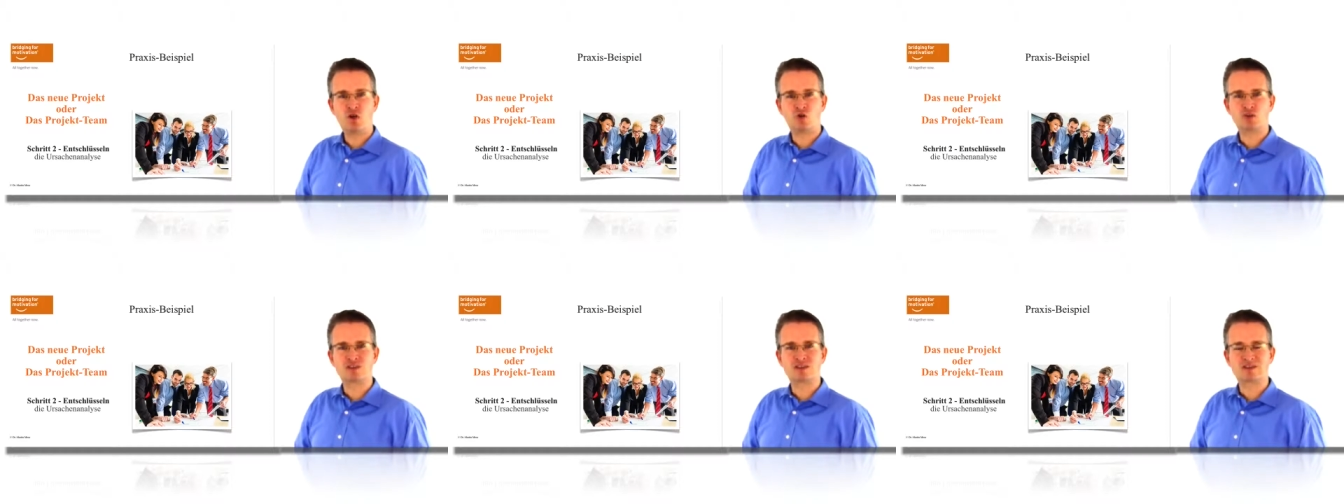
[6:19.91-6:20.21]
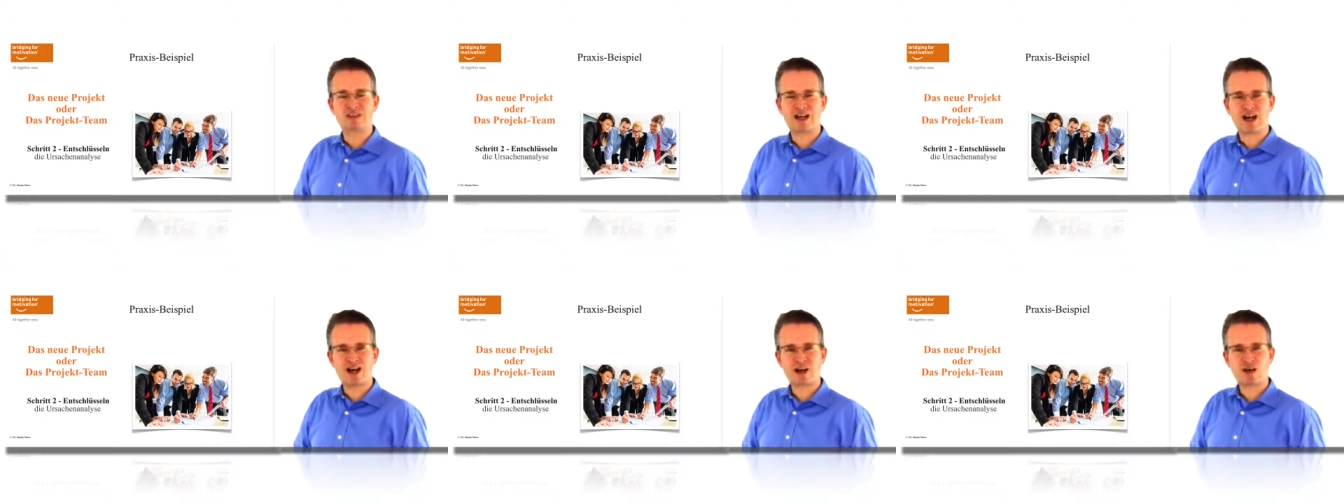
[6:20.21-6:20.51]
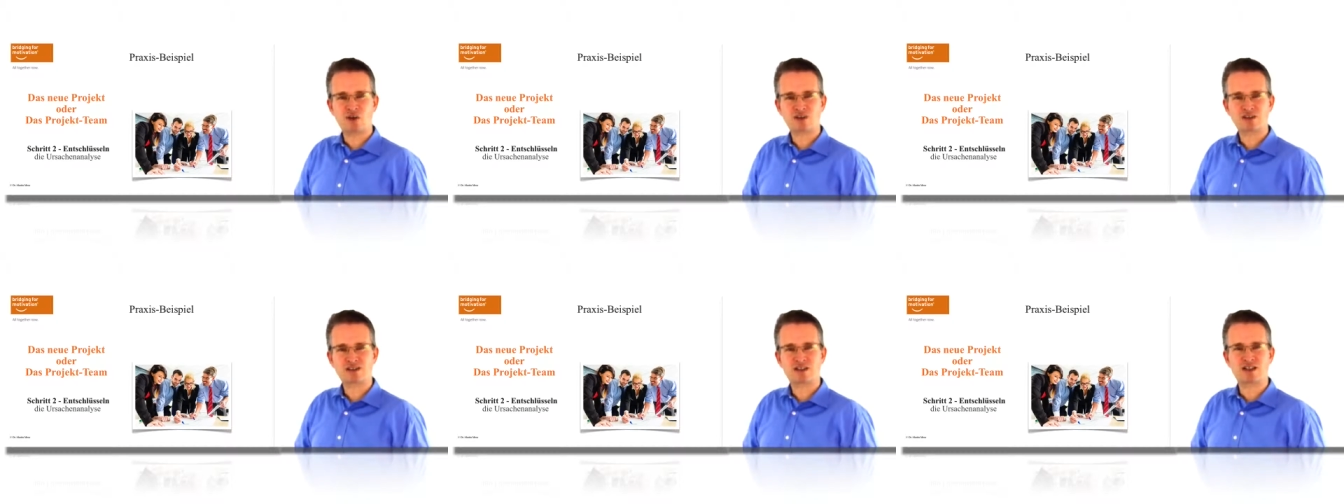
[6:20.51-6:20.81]
und
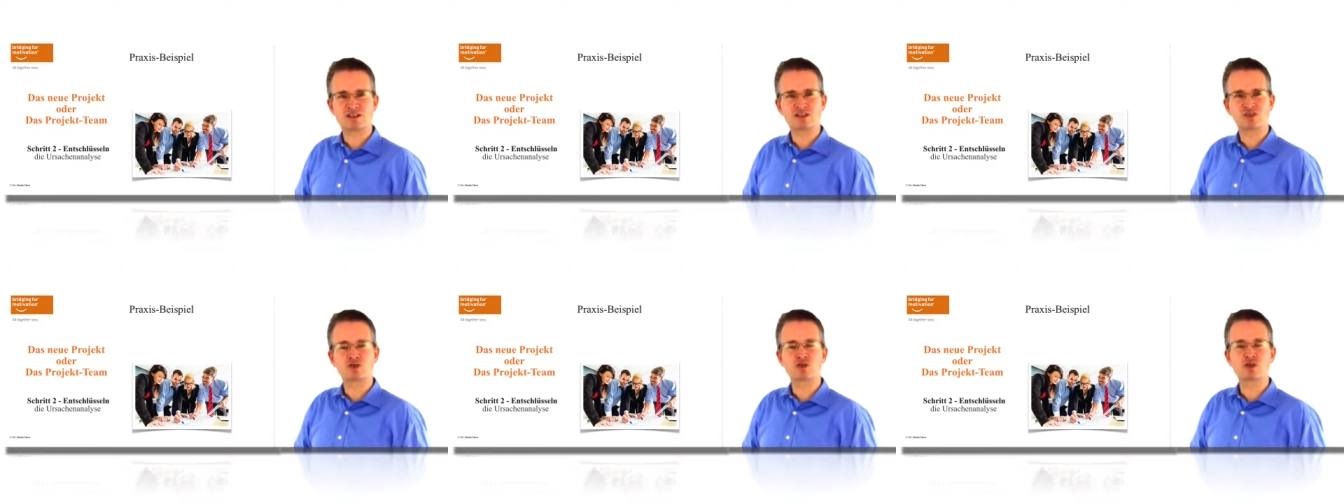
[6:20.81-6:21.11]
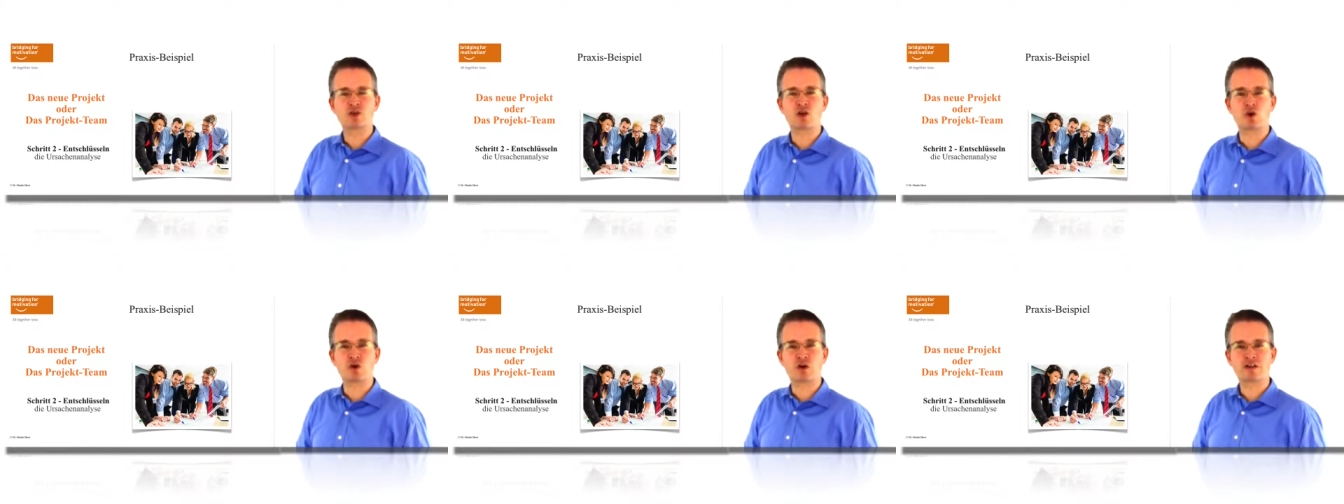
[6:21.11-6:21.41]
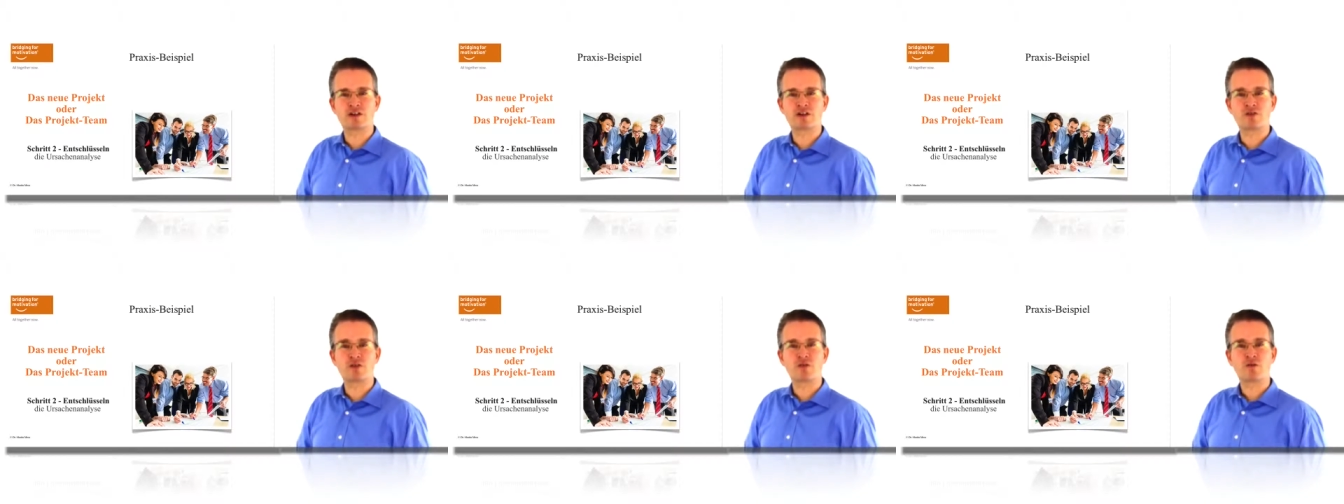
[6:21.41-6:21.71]
daraus kannst du die
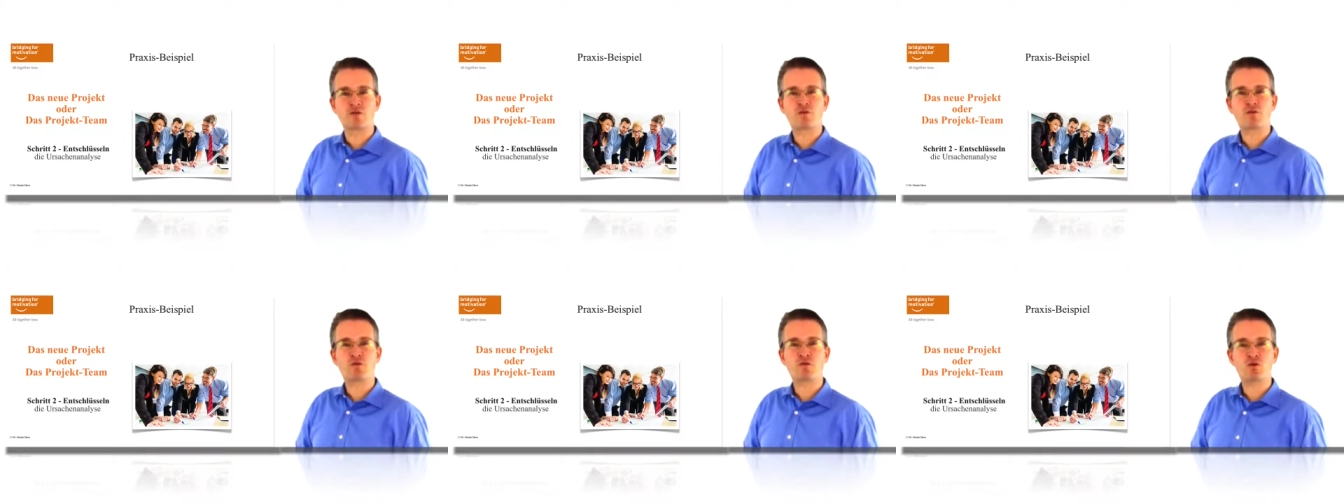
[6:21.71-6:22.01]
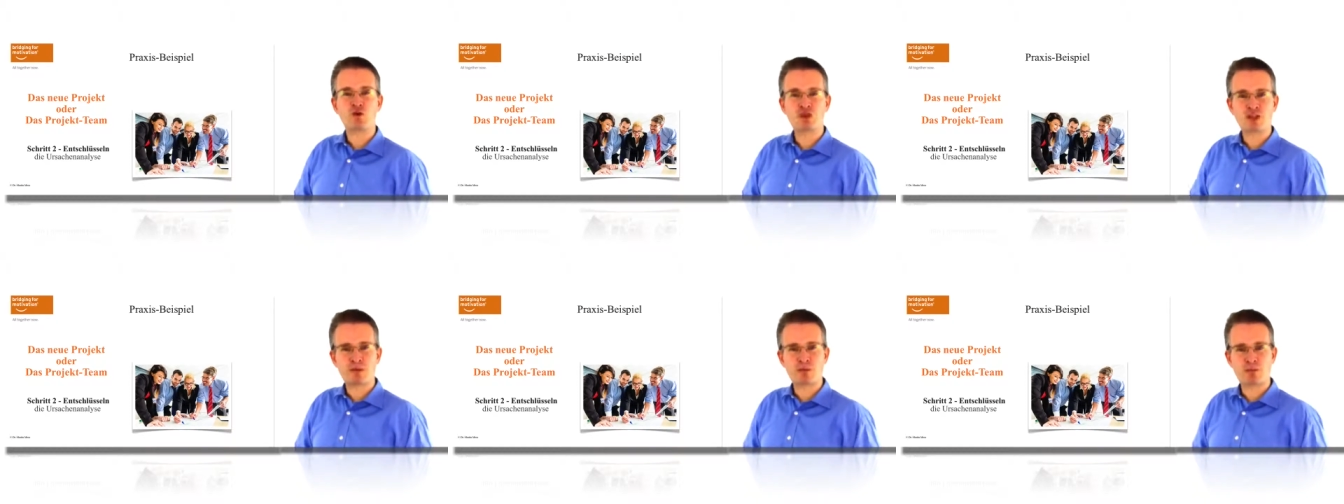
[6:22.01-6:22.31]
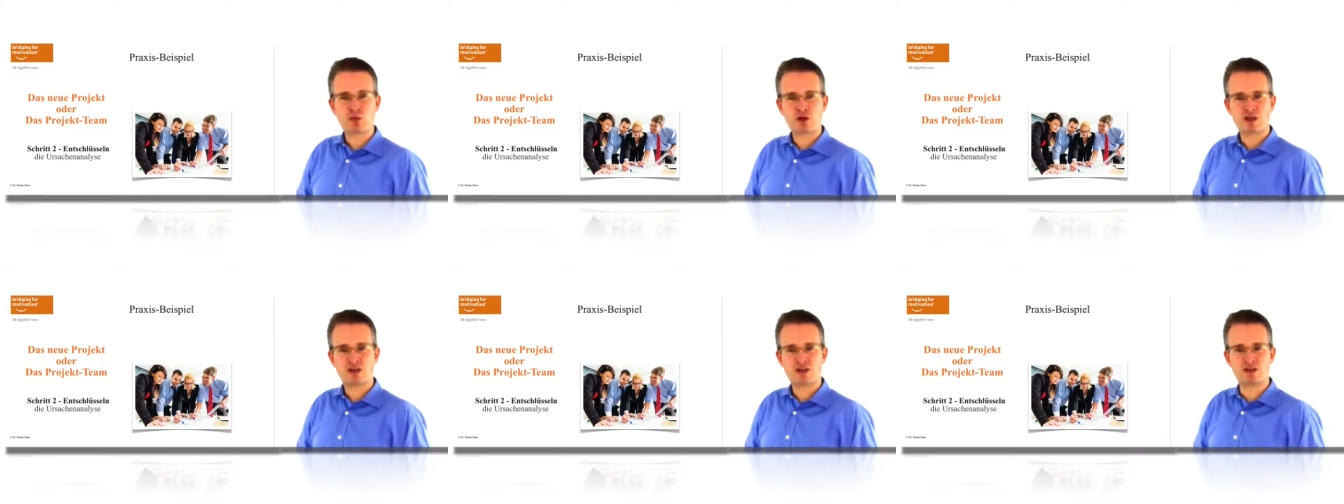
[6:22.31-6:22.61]
Leute für dein
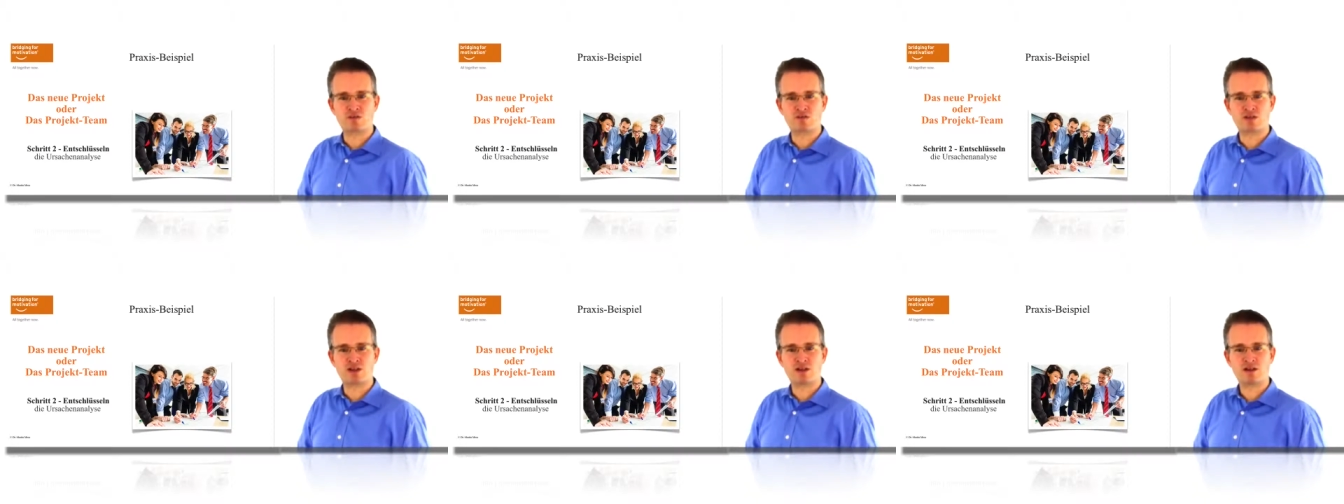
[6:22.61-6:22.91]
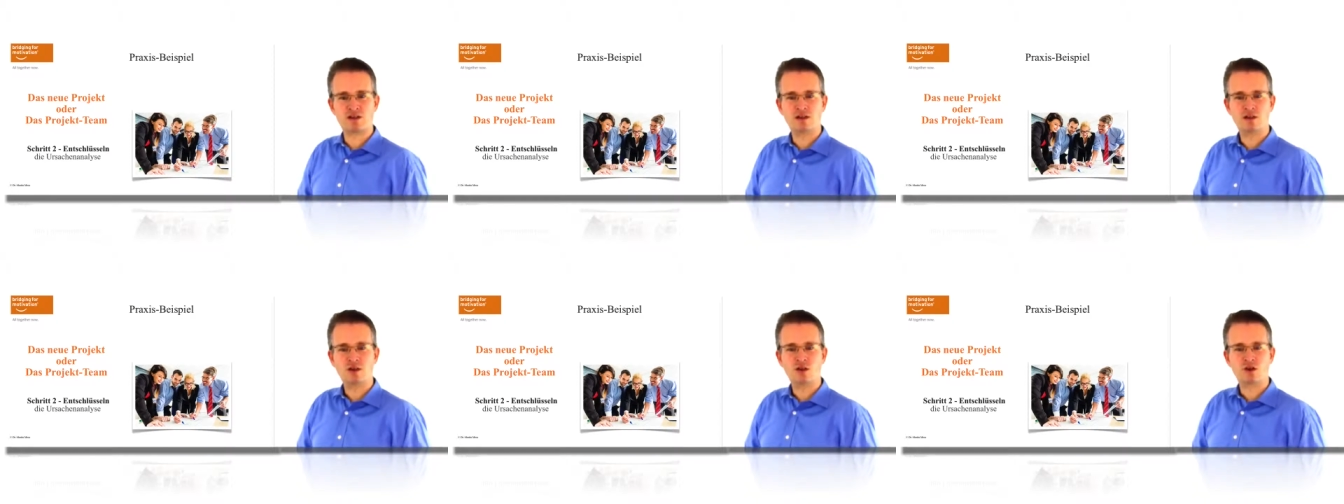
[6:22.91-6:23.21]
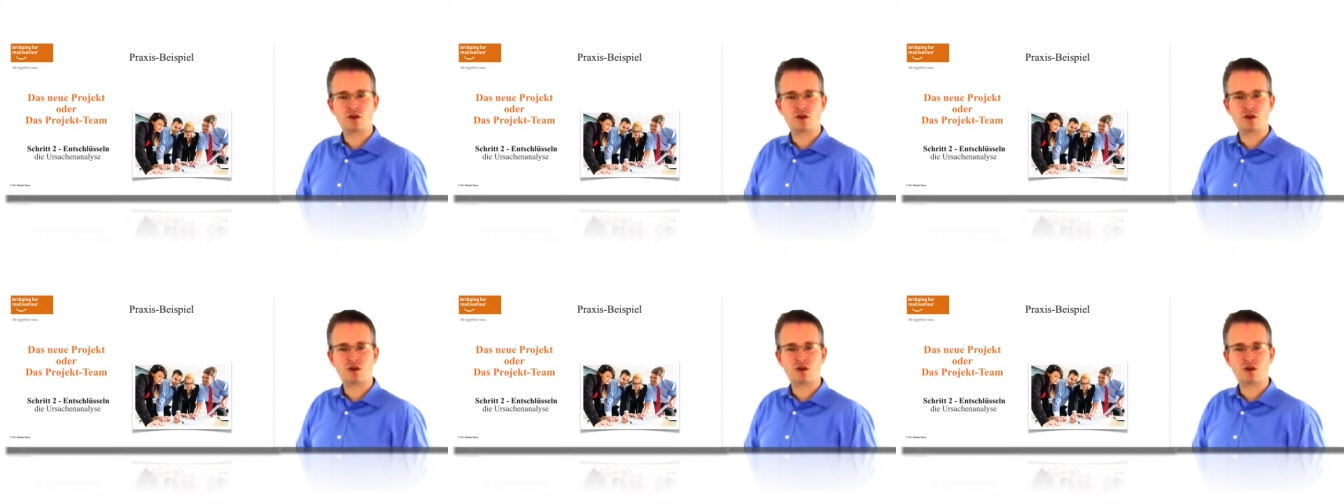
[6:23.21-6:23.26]
Projekt gewinnen